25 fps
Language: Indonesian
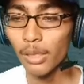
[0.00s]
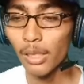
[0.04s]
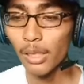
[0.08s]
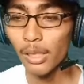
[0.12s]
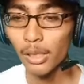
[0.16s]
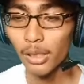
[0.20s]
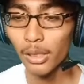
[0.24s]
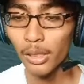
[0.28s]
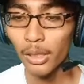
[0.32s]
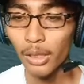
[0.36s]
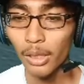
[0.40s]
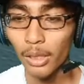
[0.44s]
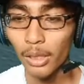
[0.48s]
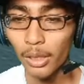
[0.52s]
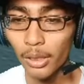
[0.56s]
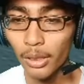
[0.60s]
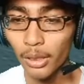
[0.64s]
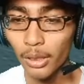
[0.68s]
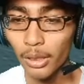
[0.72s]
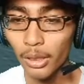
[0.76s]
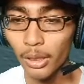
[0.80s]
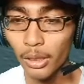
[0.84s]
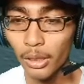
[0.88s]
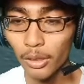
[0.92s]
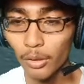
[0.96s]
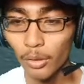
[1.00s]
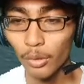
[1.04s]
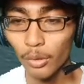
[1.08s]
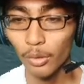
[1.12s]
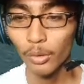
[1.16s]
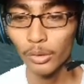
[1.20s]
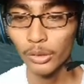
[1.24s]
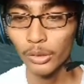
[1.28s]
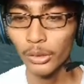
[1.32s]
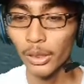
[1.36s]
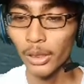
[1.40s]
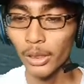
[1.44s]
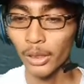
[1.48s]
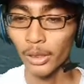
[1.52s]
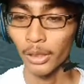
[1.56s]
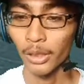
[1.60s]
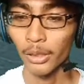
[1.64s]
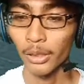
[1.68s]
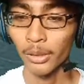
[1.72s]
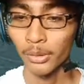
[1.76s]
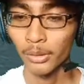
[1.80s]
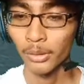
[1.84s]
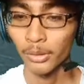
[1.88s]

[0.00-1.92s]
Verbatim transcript: dari rating atau send ya